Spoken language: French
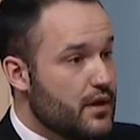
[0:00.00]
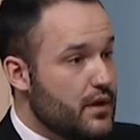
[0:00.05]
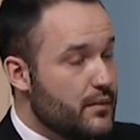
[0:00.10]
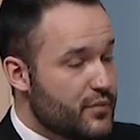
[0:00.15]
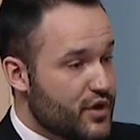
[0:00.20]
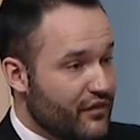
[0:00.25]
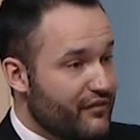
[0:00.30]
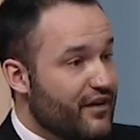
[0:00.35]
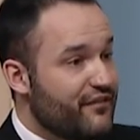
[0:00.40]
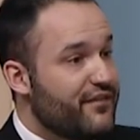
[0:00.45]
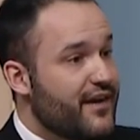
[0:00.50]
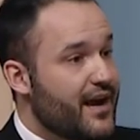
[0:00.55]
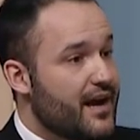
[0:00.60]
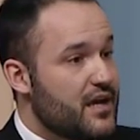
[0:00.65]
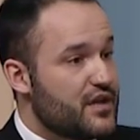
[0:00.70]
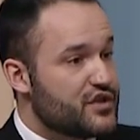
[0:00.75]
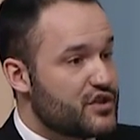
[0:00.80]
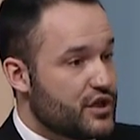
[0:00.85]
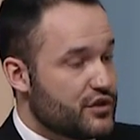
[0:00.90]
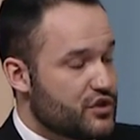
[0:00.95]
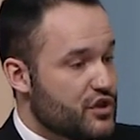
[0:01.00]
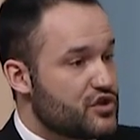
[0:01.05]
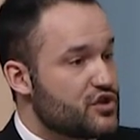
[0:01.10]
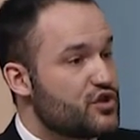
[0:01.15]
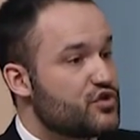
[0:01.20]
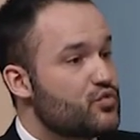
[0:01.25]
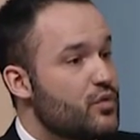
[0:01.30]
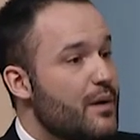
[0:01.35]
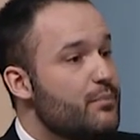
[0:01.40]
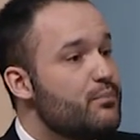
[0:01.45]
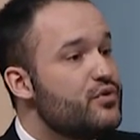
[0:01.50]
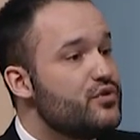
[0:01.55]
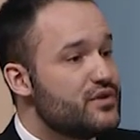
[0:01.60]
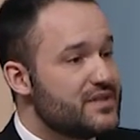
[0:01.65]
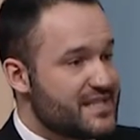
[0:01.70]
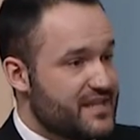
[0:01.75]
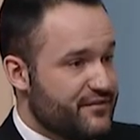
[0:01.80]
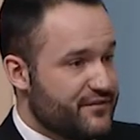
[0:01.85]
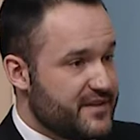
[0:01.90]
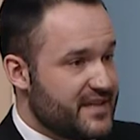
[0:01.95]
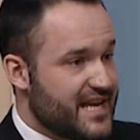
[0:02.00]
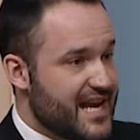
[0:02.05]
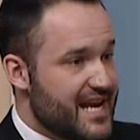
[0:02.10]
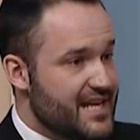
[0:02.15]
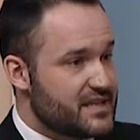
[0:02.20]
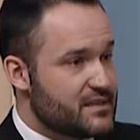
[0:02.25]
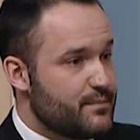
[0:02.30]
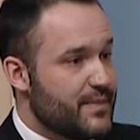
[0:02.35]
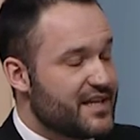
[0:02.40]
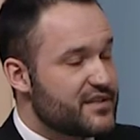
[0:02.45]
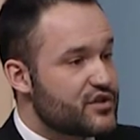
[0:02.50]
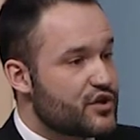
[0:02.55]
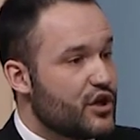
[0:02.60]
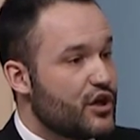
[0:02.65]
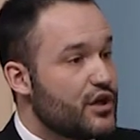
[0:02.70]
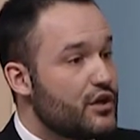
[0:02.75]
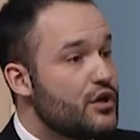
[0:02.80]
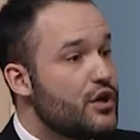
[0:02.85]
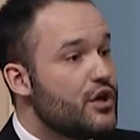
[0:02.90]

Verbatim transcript: puis on va faire en sorte que ce soit plus efficace parce que